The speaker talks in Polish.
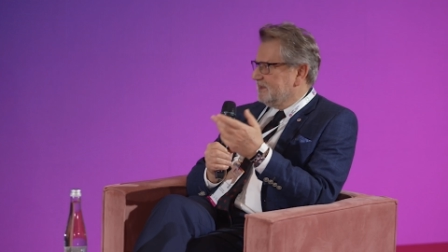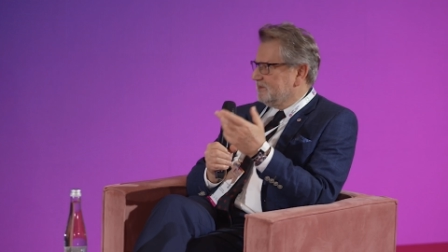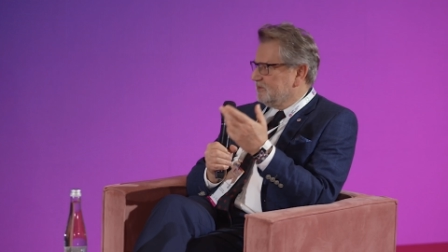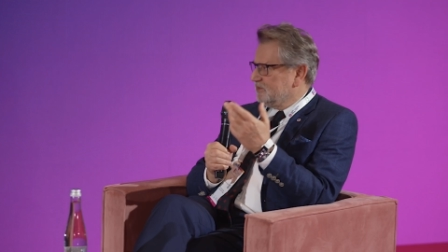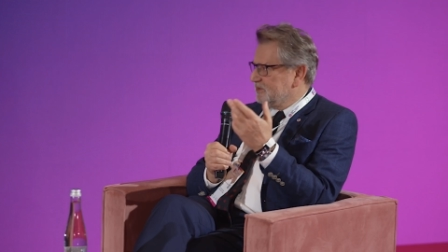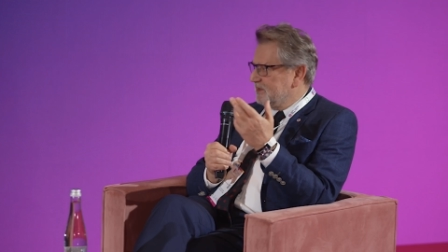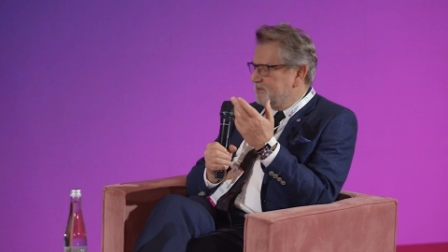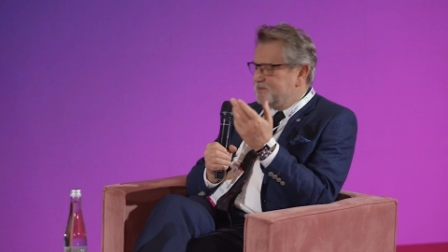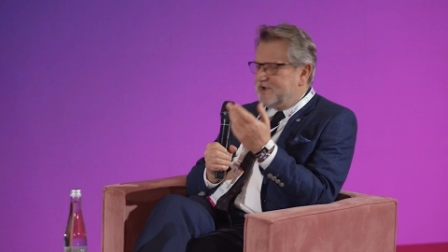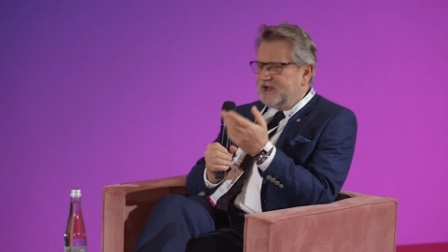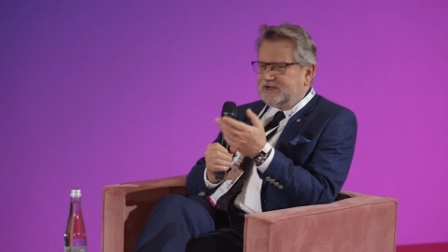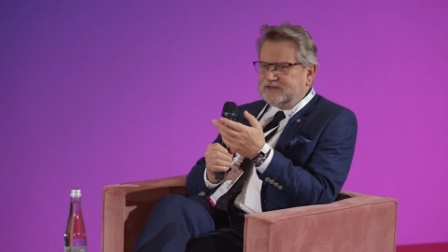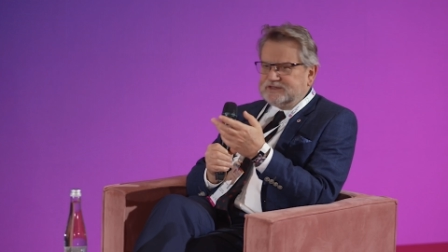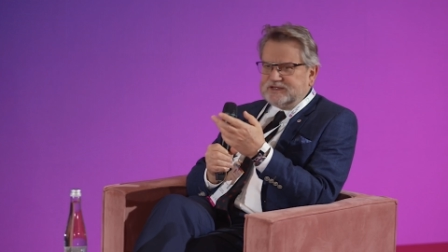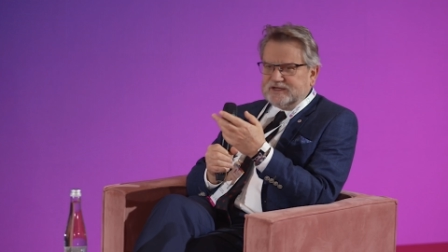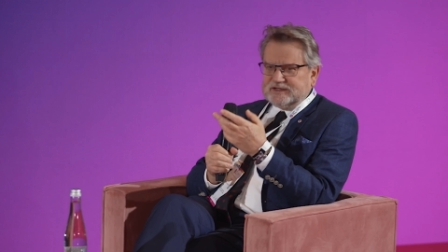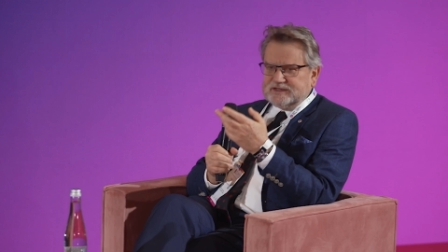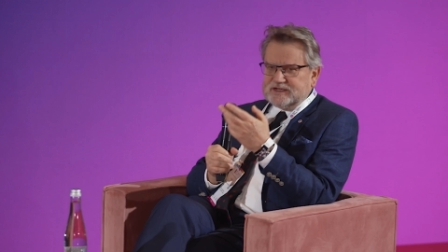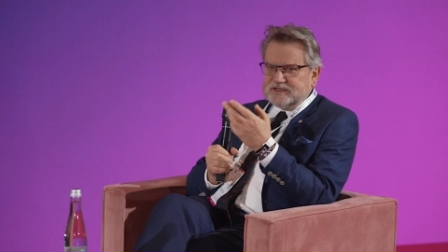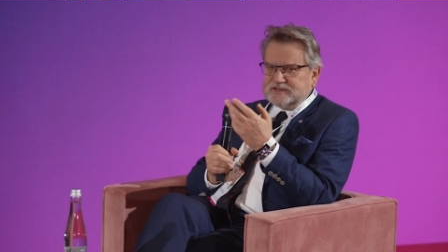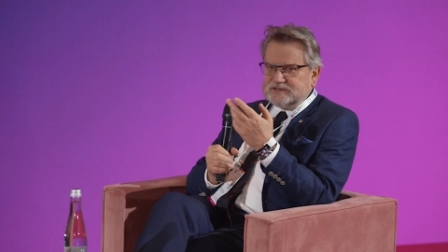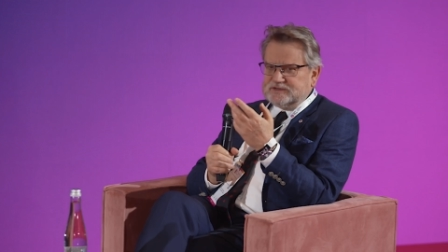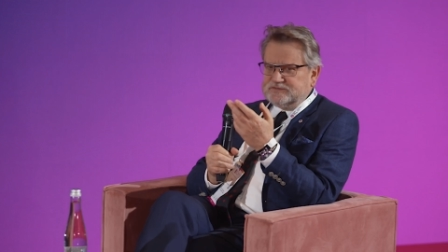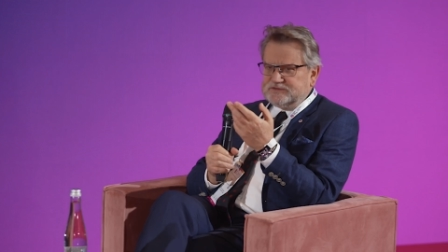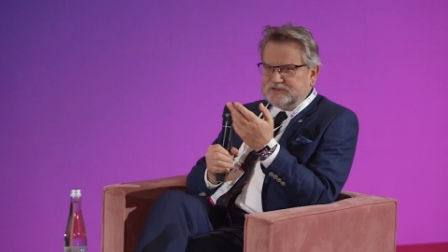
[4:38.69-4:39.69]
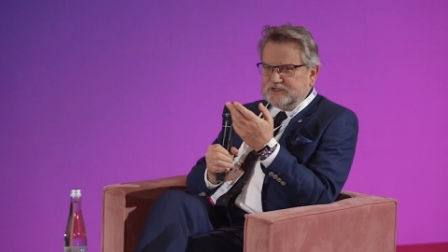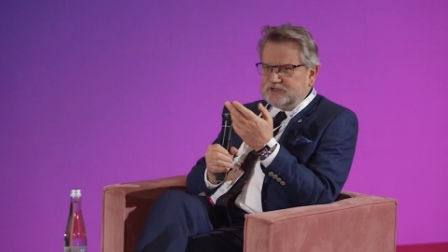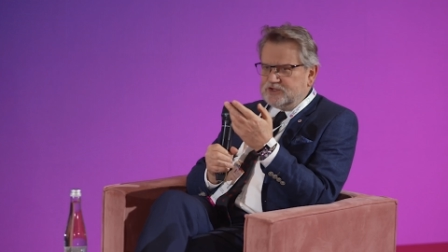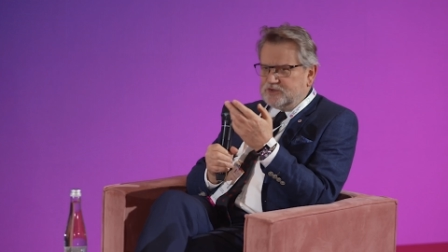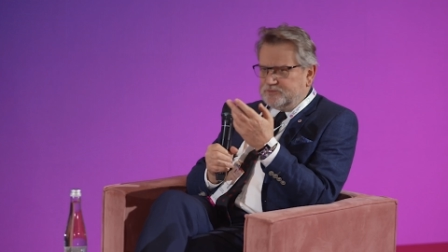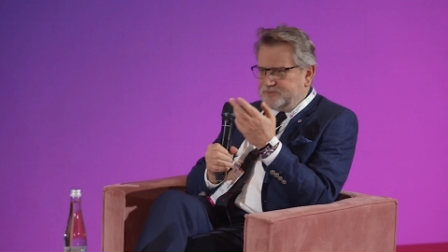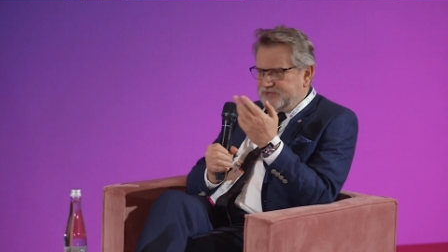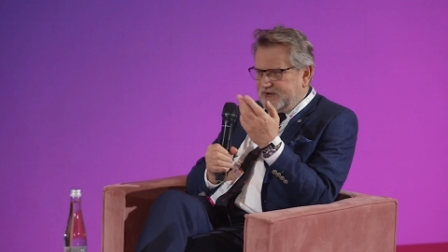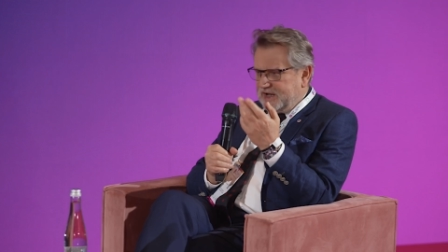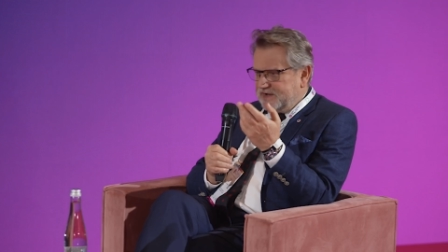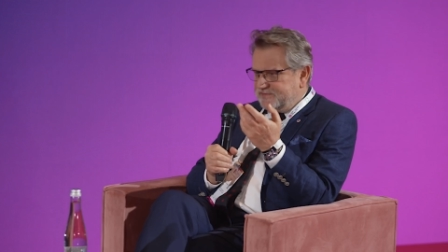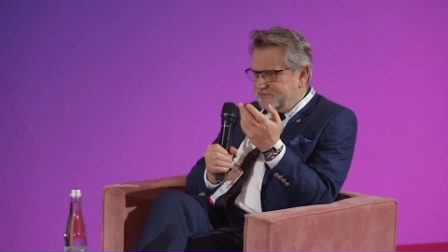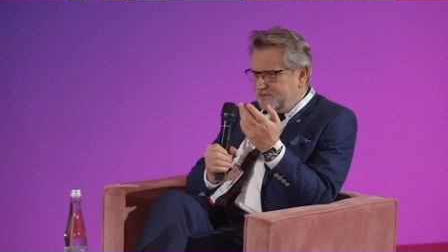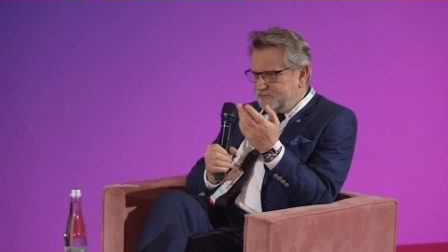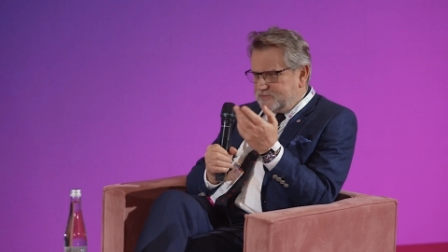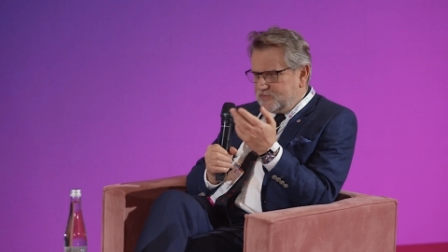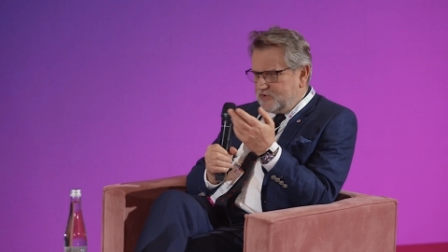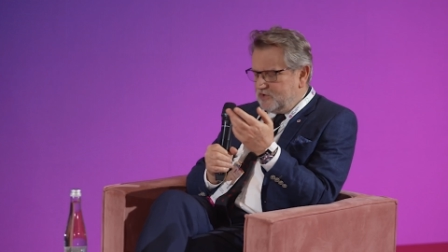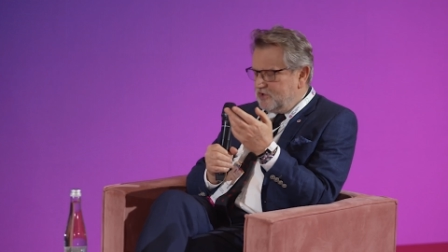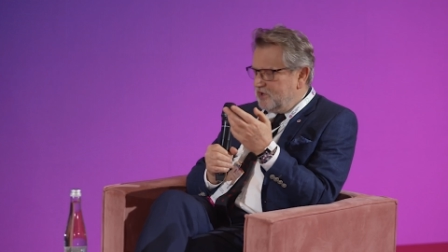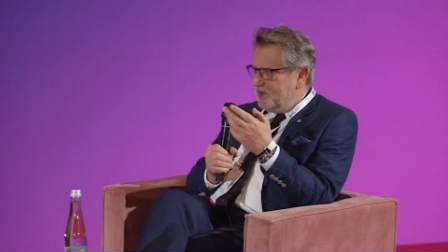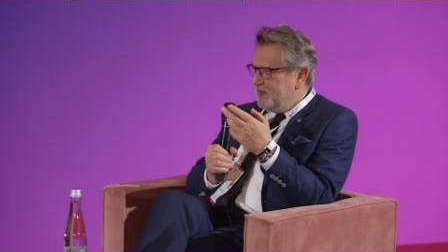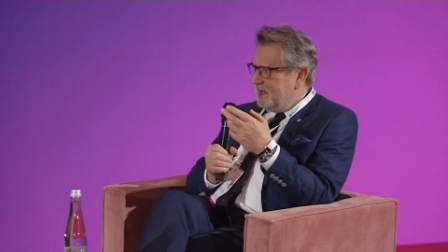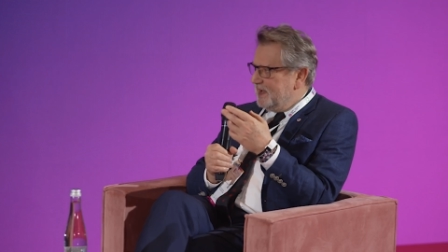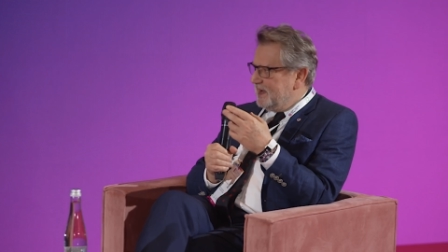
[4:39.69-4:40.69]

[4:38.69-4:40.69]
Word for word: No nie ma alternatywnego prawa, bo